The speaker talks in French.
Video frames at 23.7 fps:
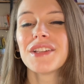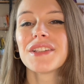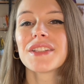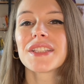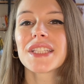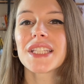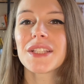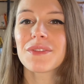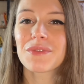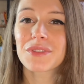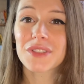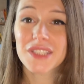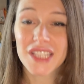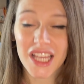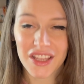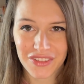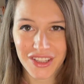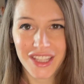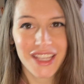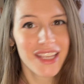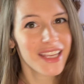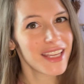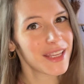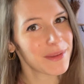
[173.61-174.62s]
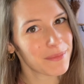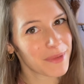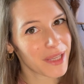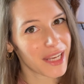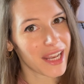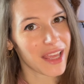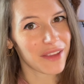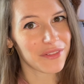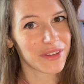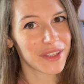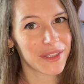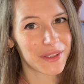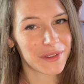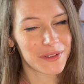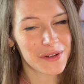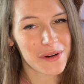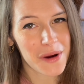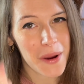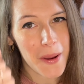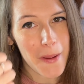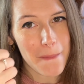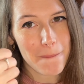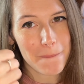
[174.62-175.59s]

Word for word: si vous avez aimé la vidéo,